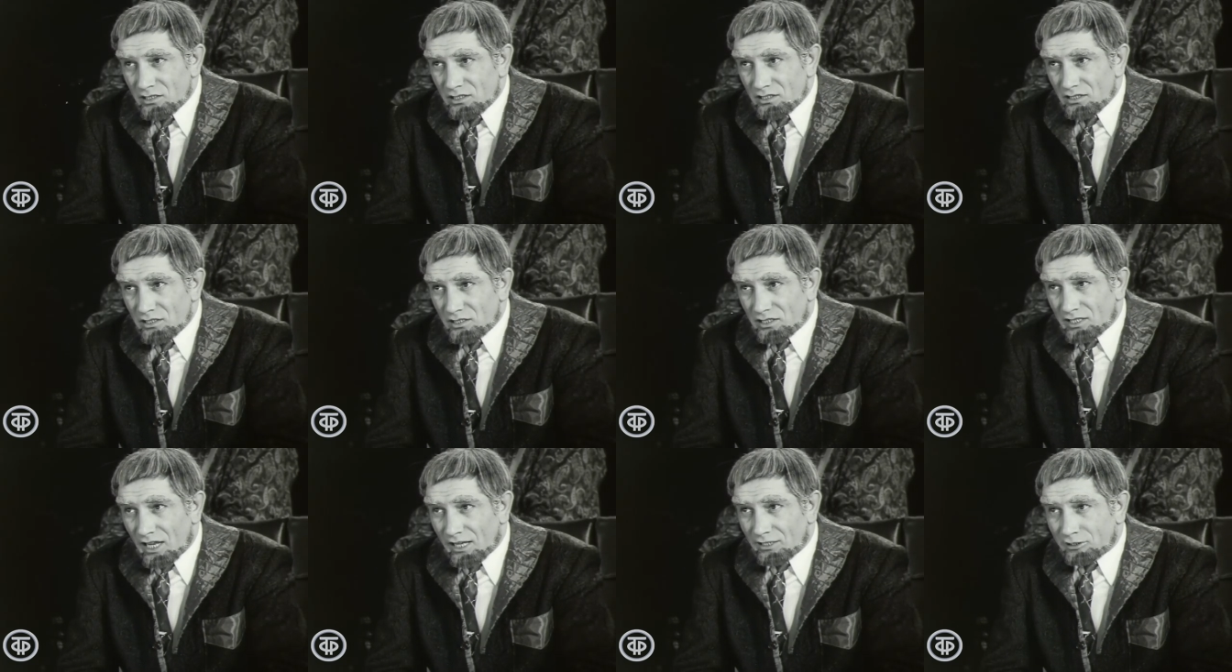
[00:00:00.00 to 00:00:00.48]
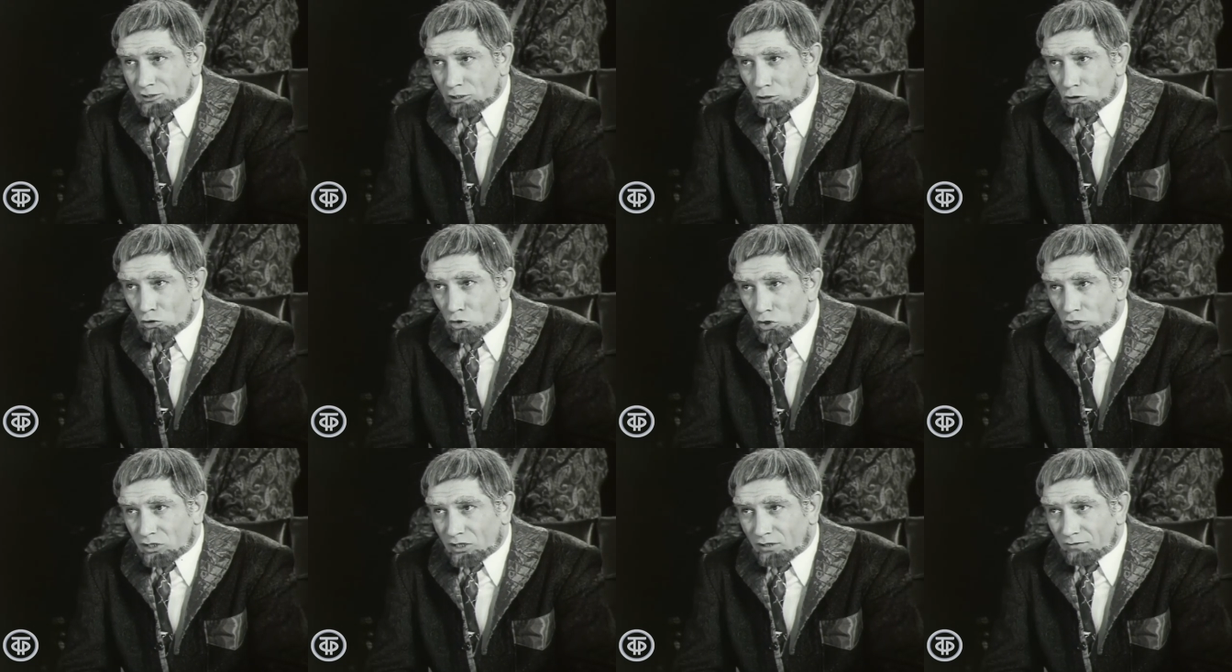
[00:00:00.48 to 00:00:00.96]

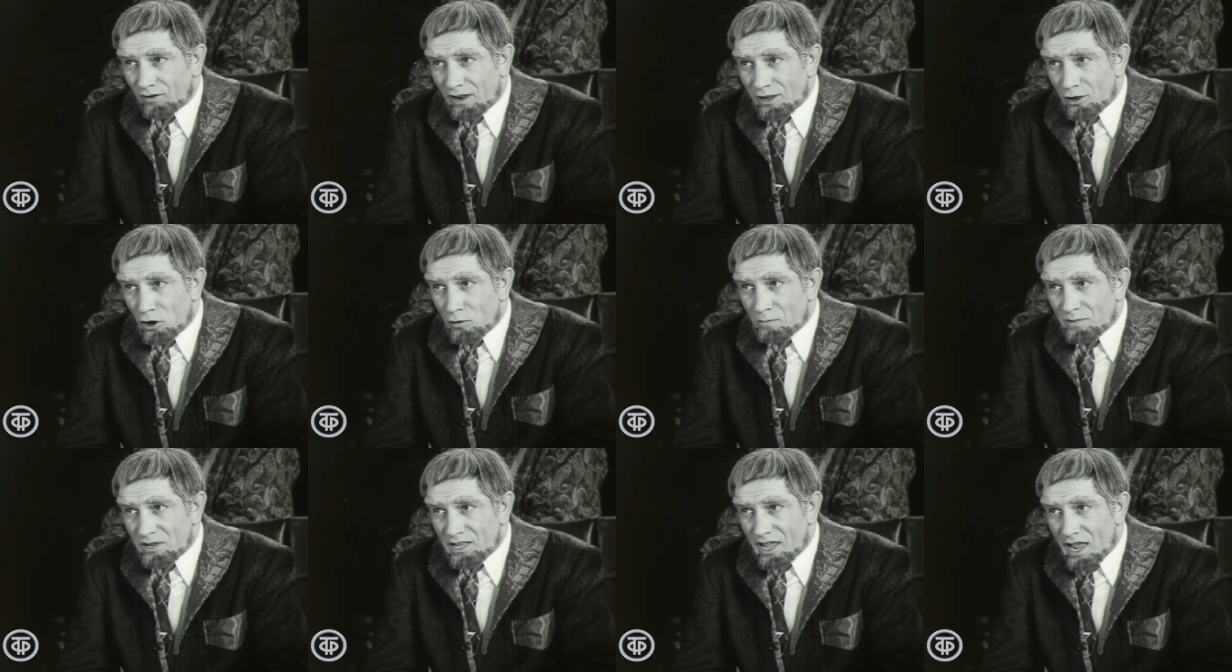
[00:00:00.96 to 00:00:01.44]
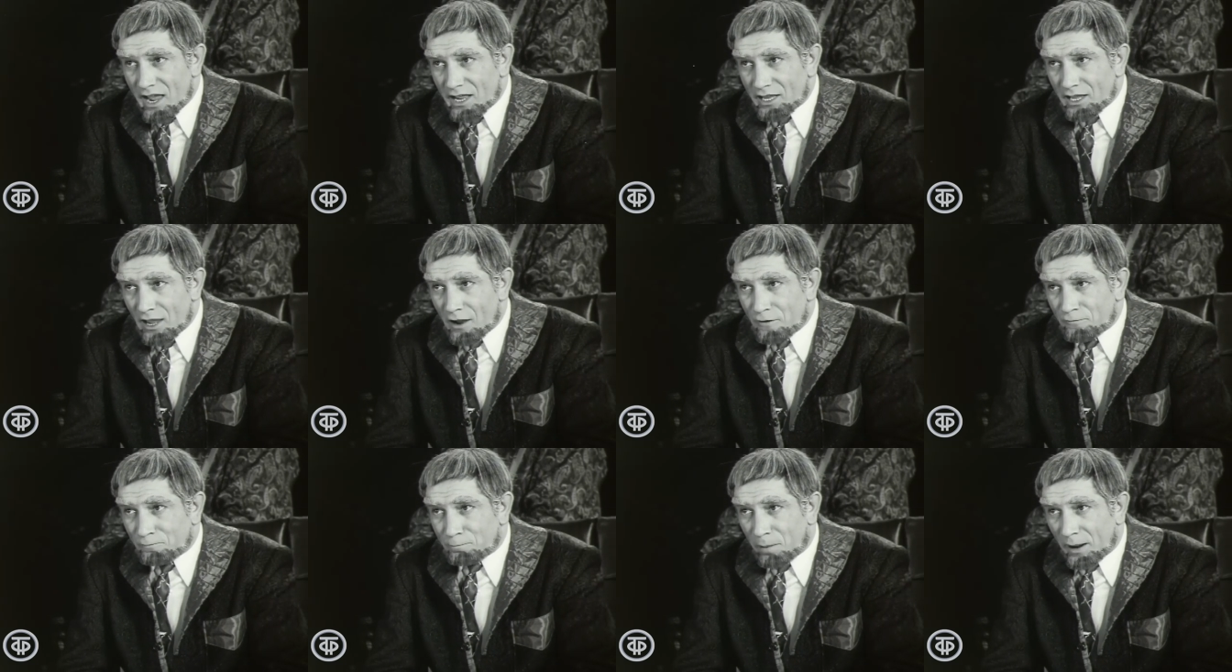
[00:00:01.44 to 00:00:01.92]
сотрут твое
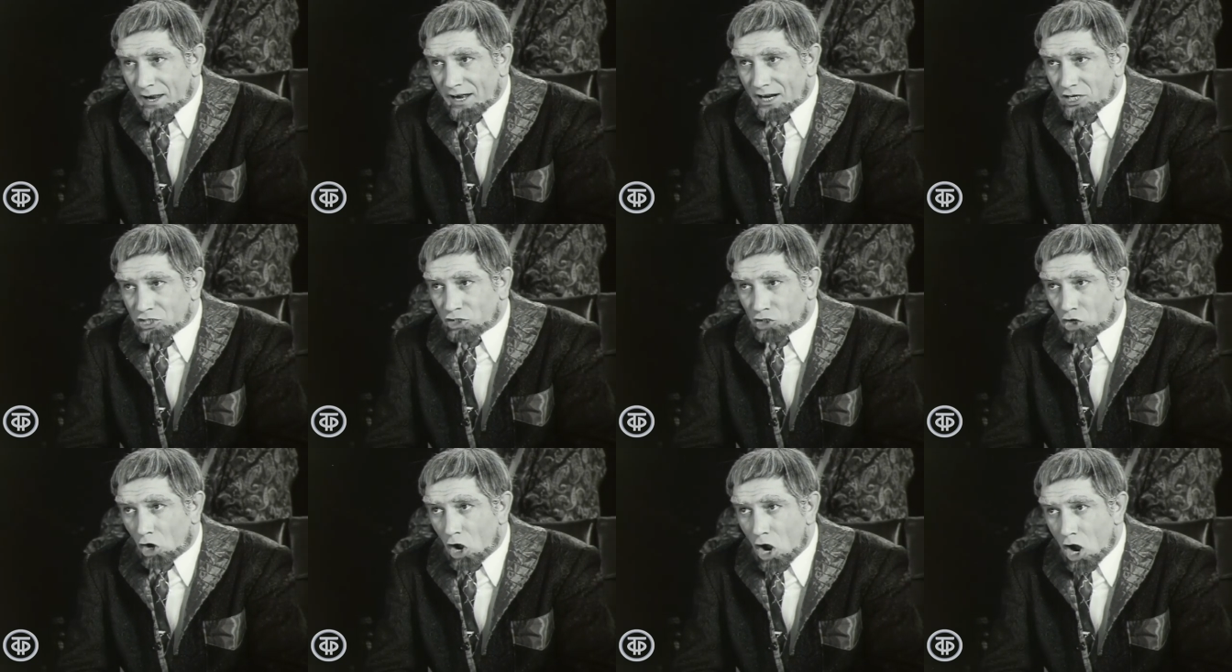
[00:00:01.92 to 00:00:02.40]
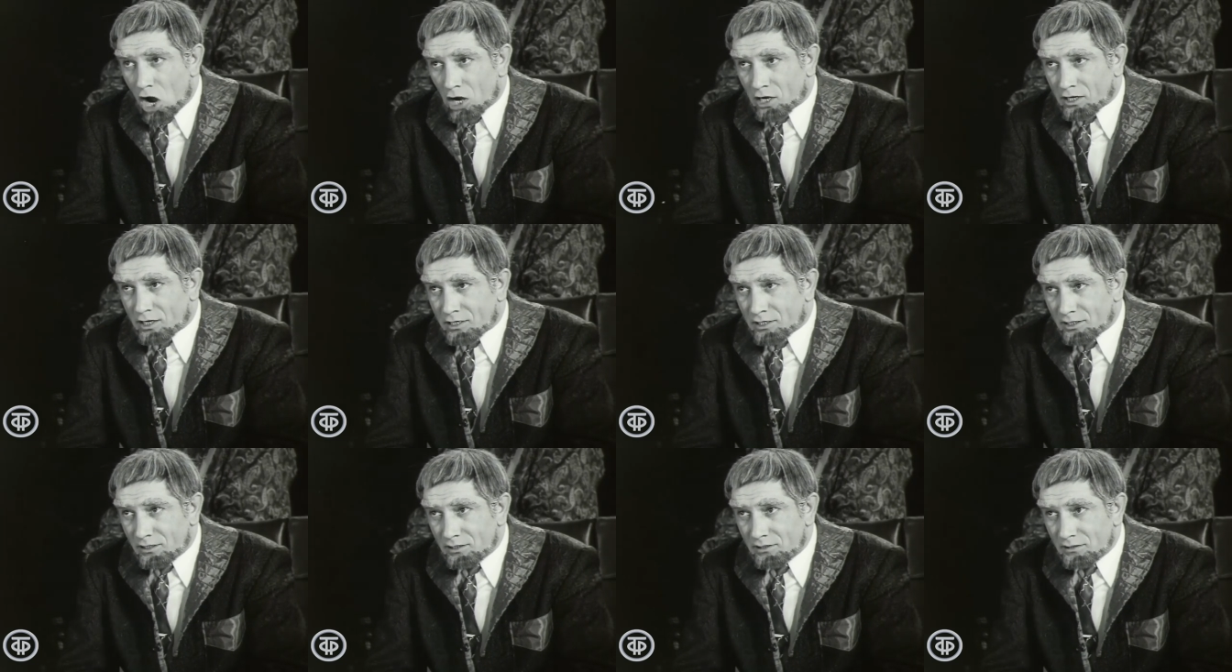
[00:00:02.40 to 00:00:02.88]
мнение в
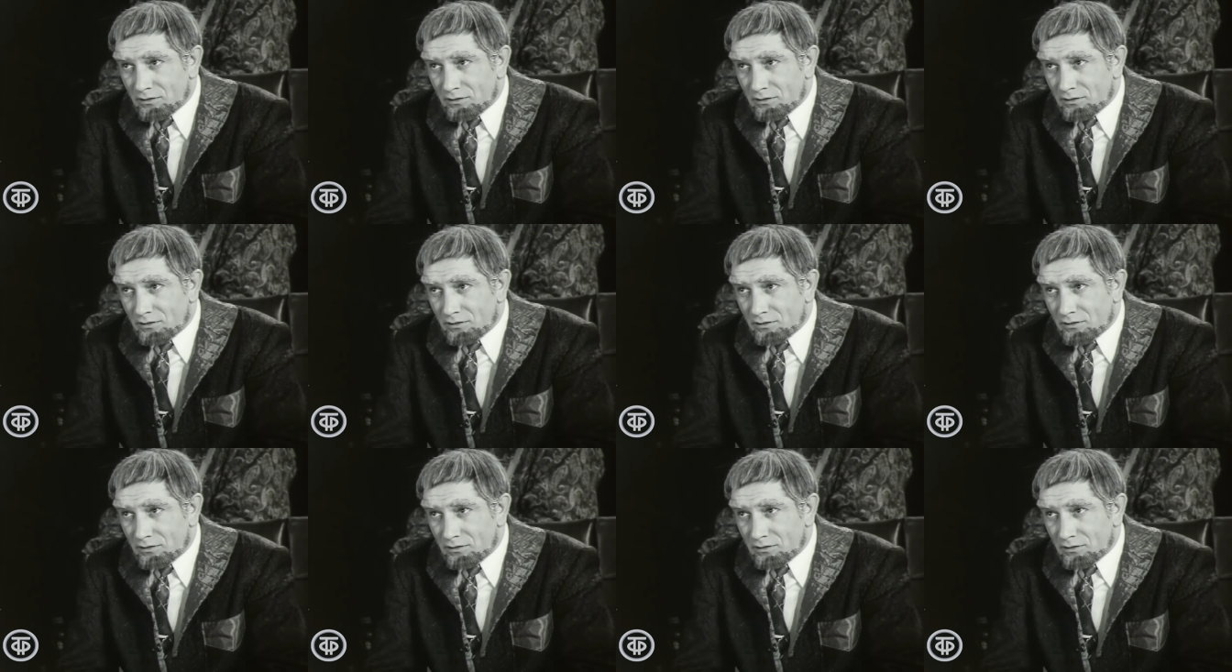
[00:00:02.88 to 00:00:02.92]
порошок,